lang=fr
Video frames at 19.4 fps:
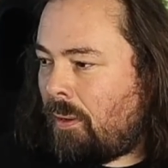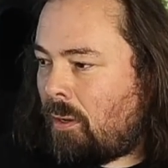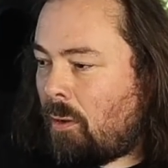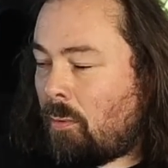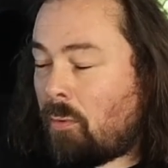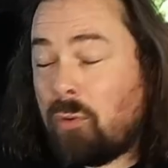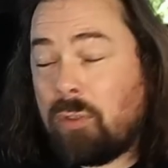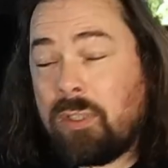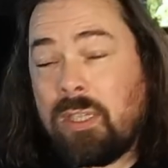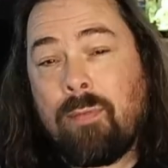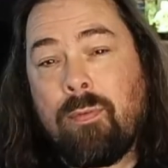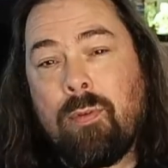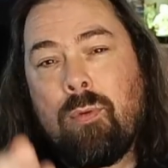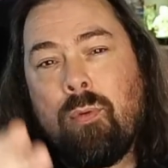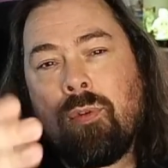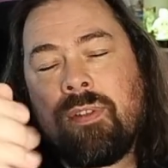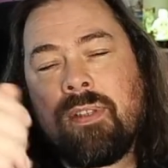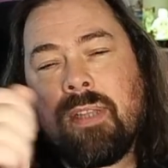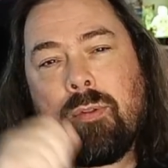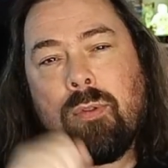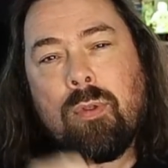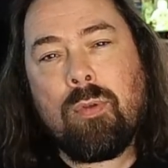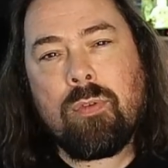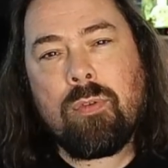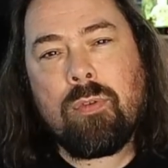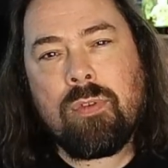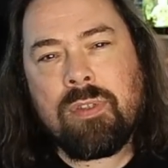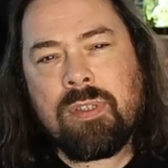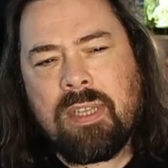quand il y avait eu au Stade de
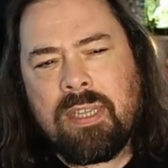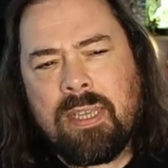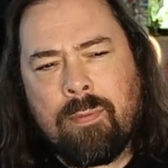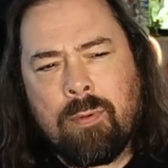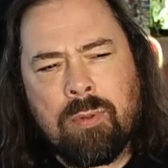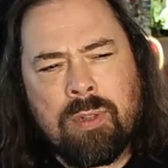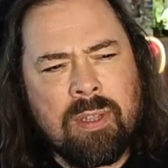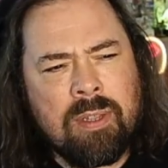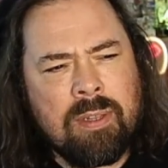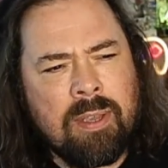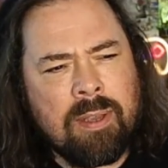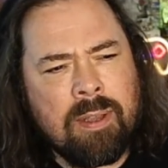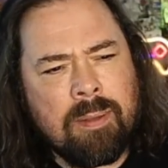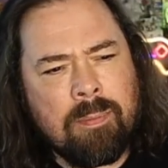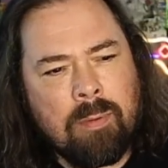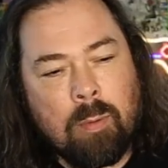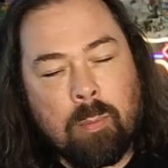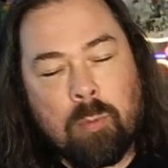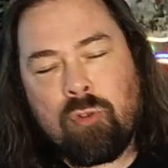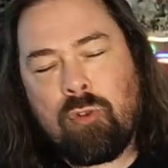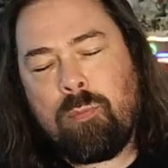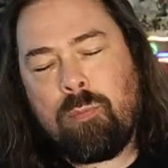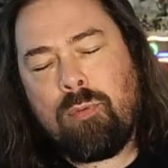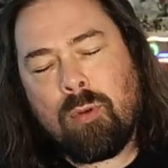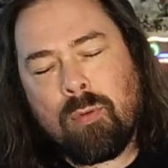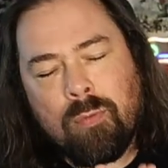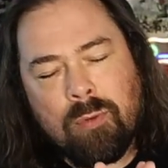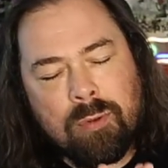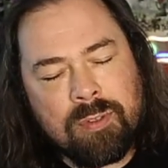France, il y avait eu des, alors moi je suis
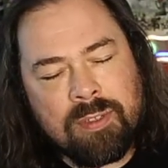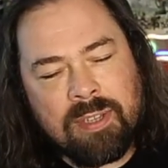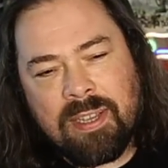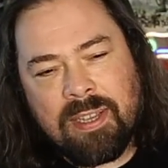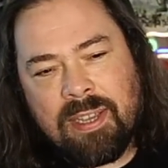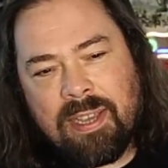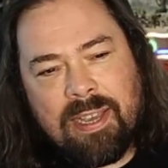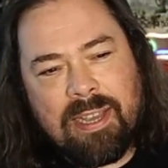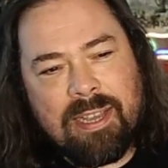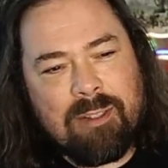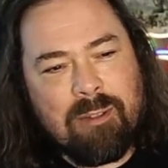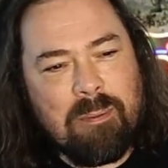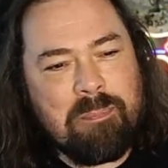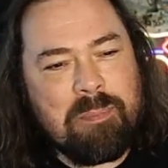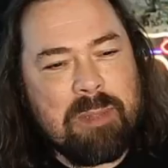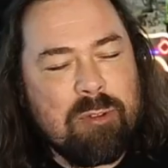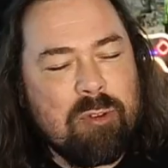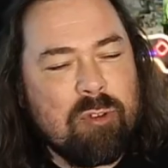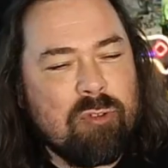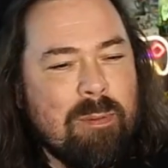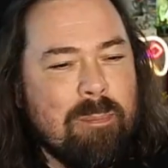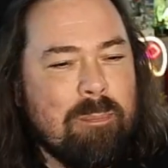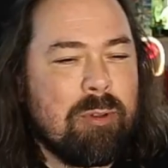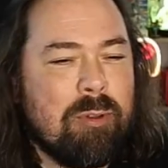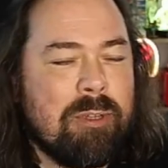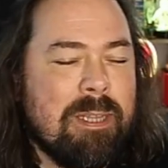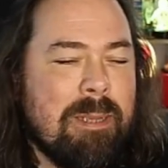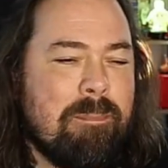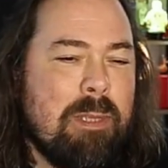plus en France, hein, donc peut-être que je me
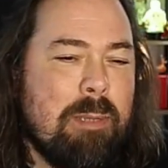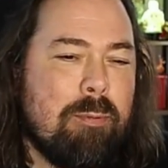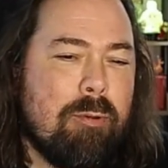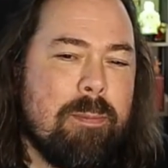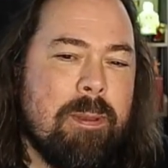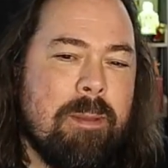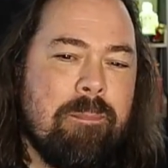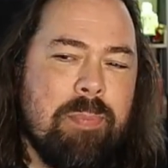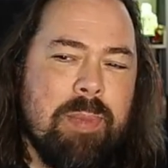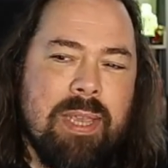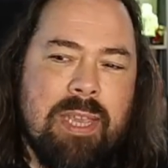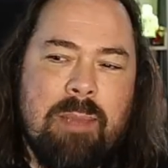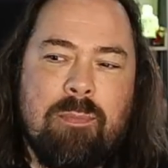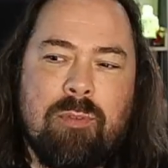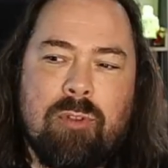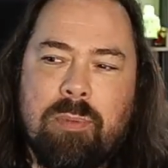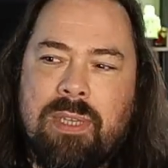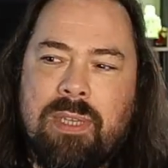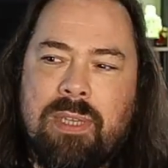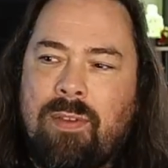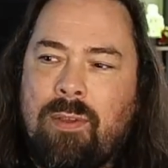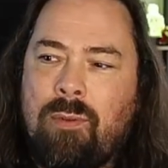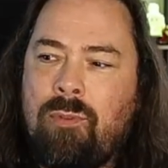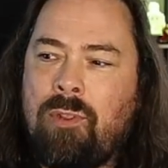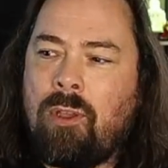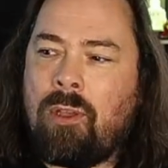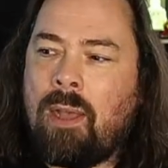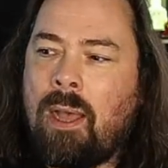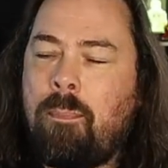planter un petit peu, mais il me semble qu'il y avait
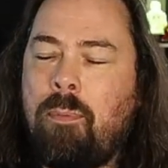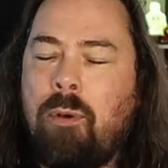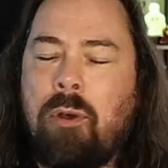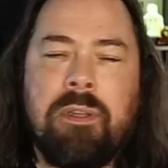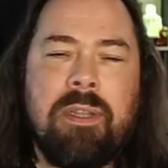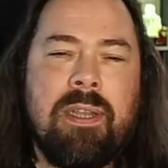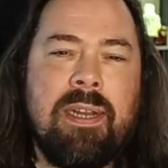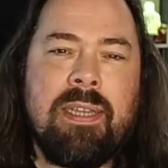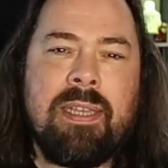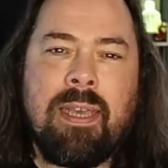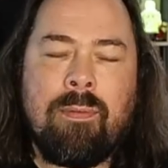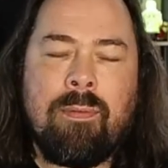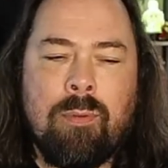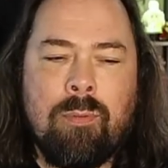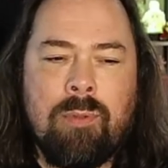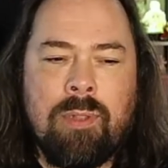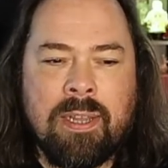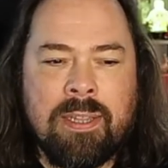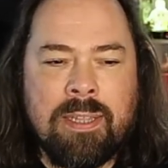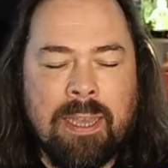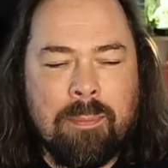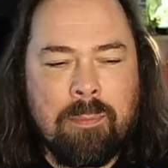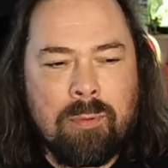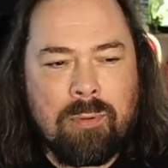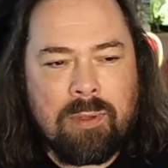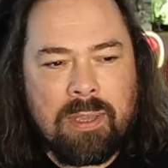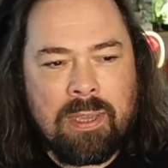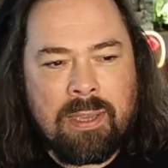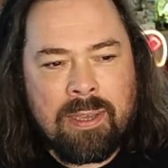eu un bordel qu'il y avait eu
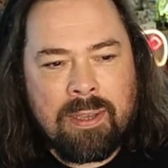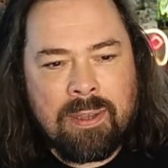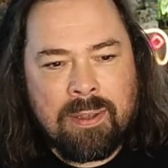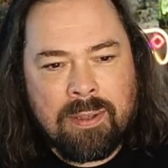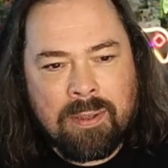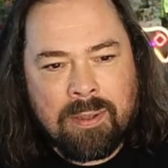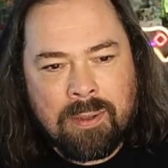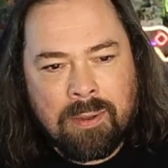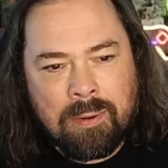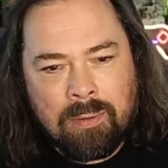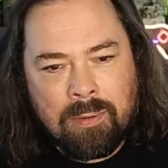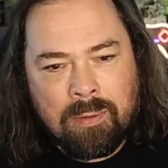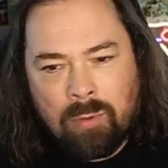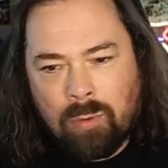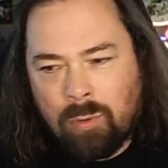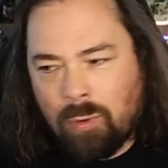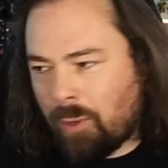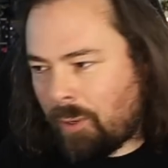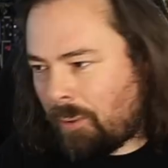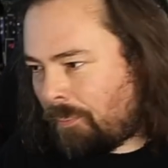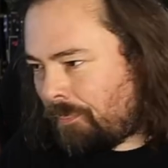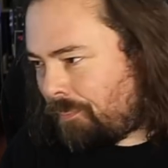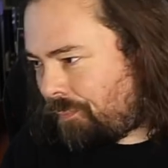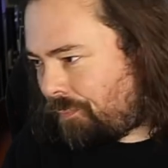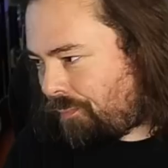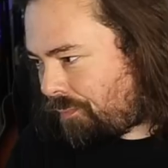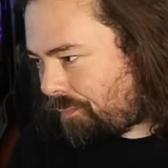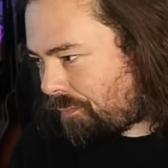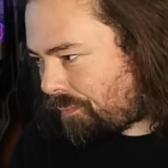dernièrement, et le
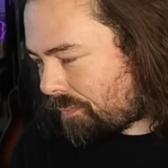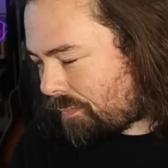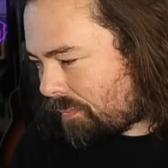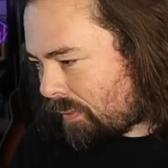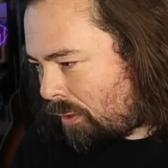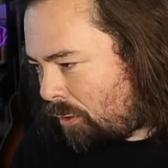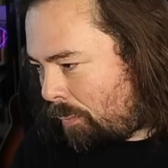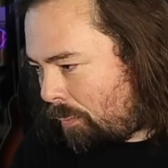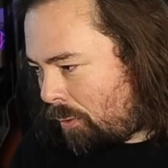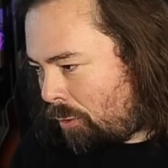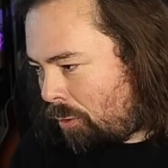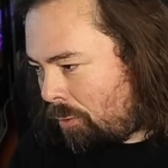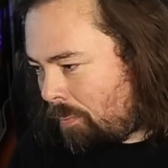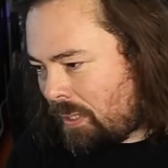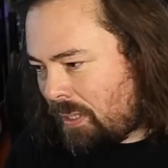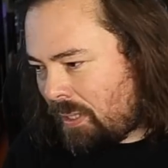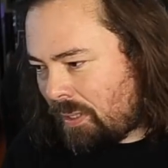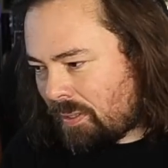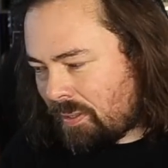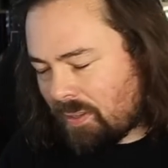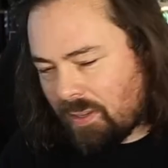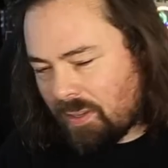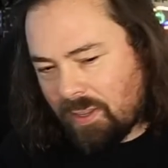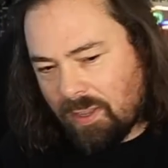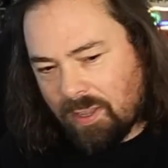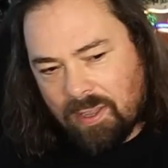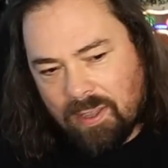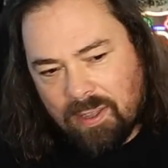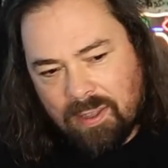comment le ministre
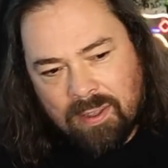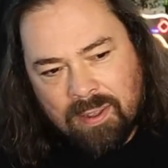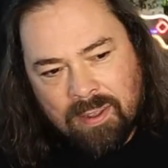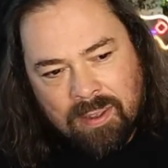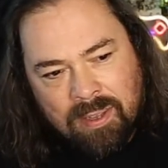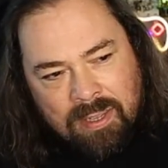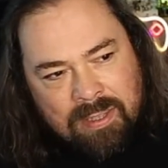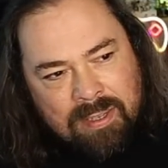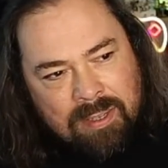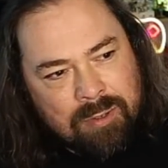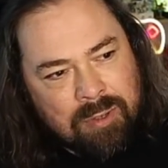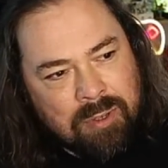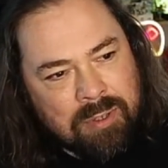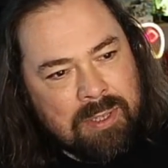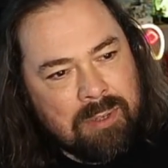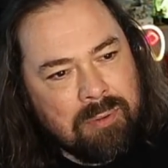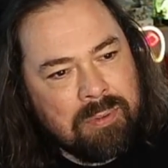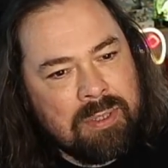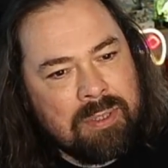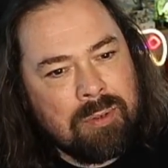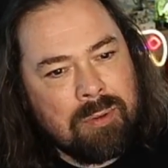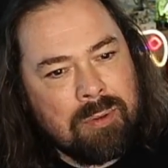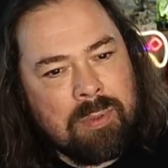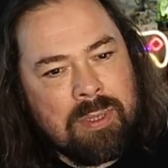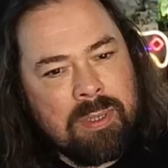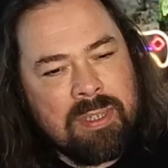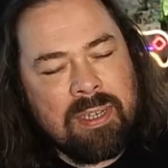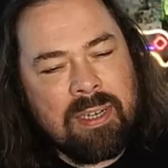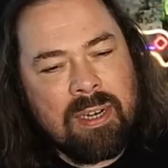euh, était sorti en disant
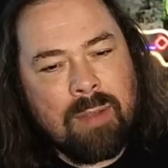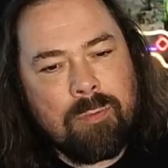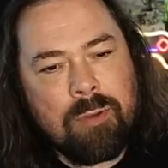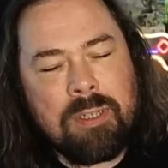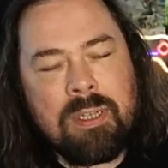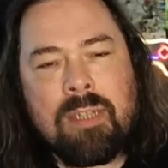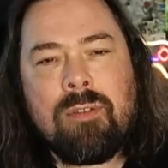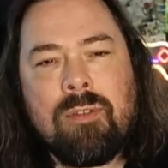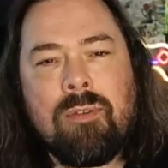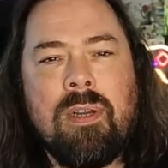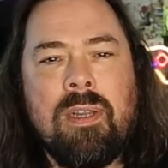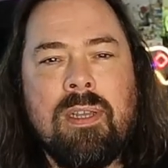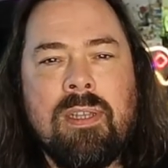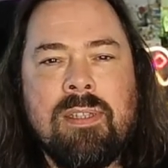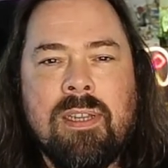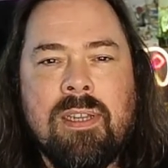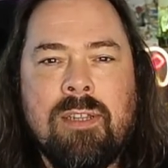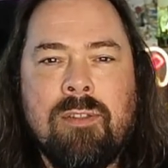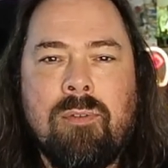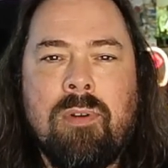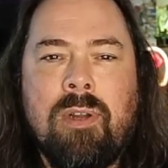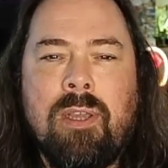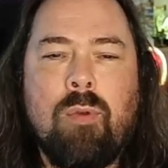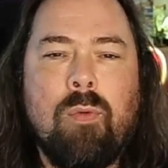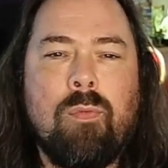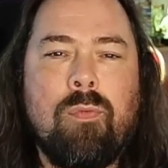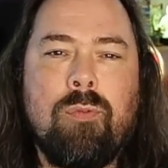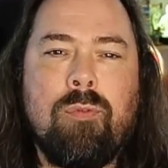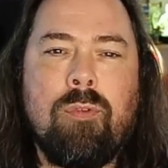oui c'est de la faute des Anglais, c'est les Anglais
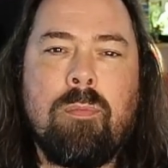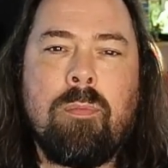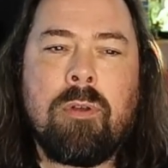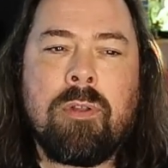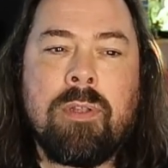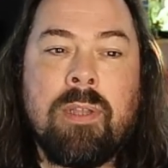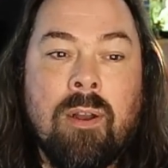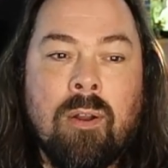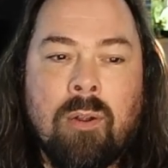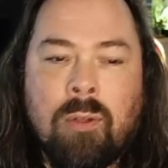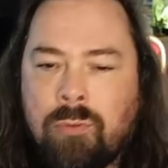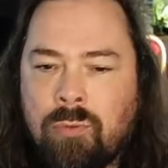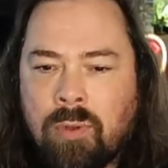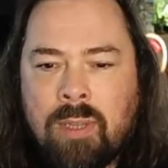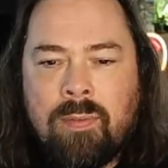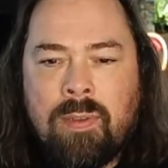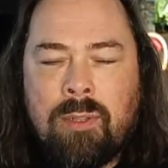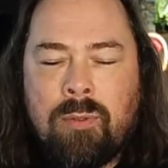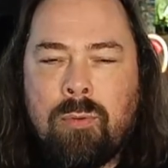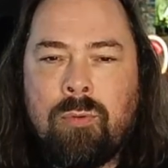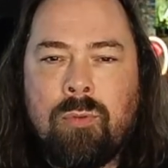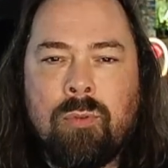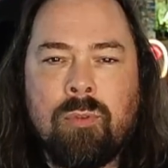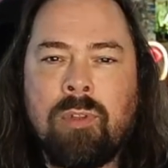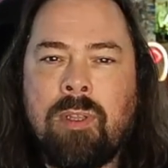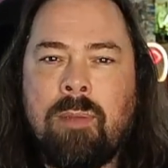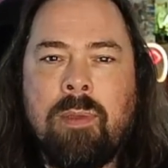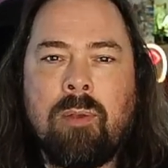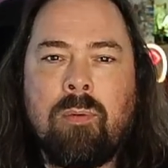qui ont foutu le bordel. Alors sur les vidéos tu
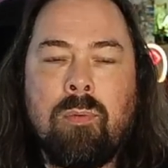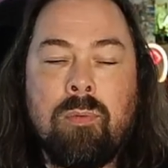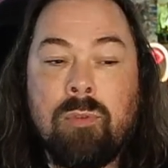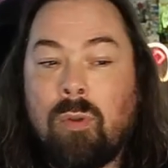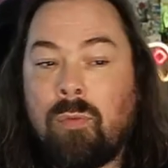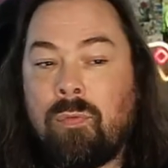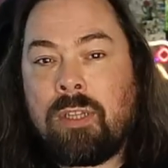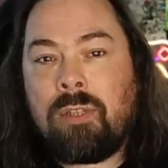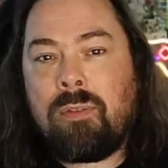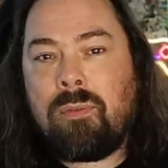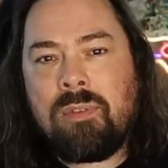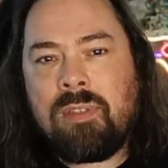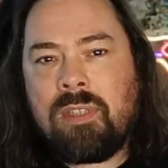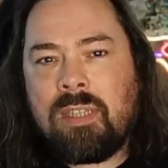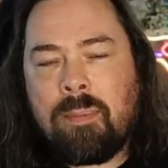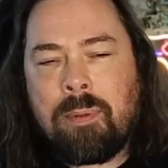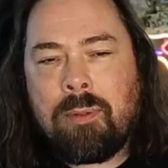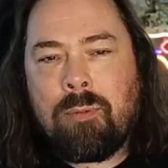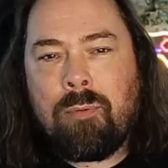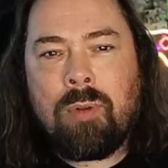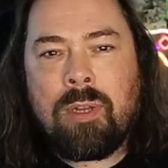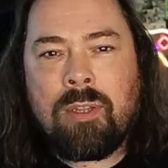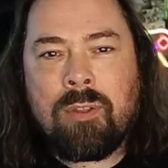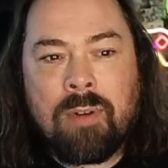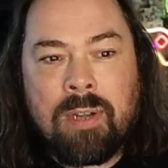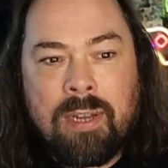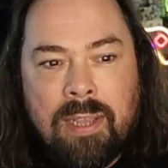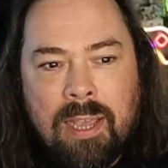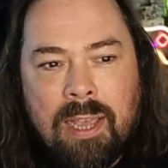te rendais bien compte qu'en fait non c'était pas du tout les
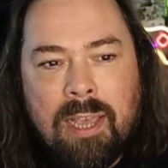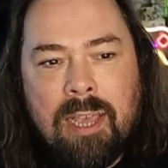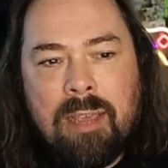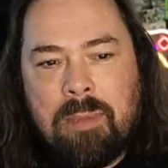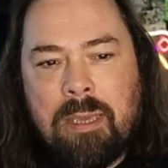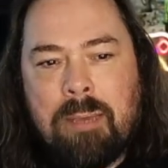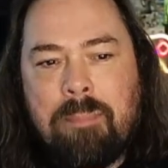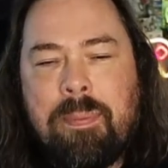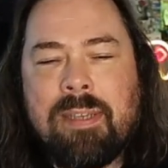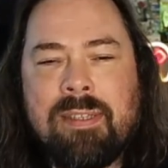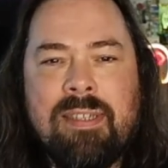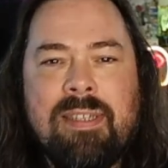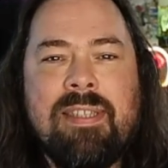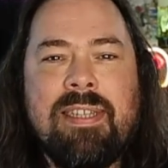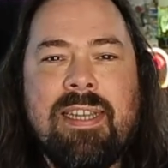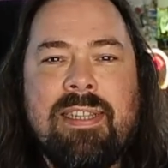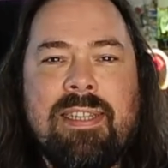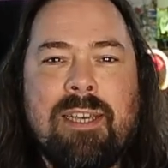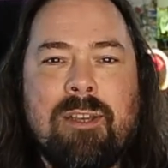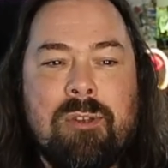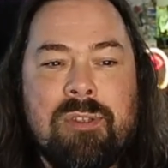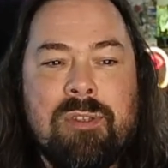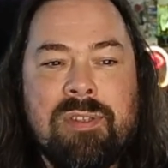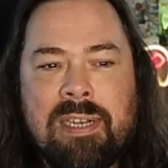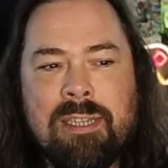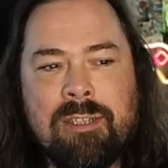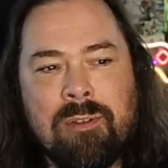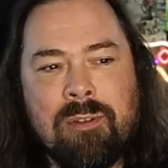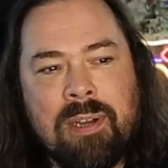Anglais, mais il persistait à dire que
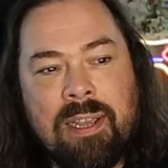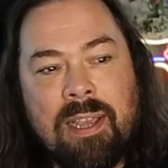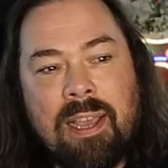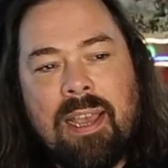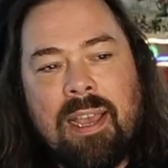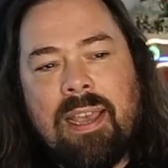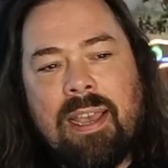c'est les Anglais.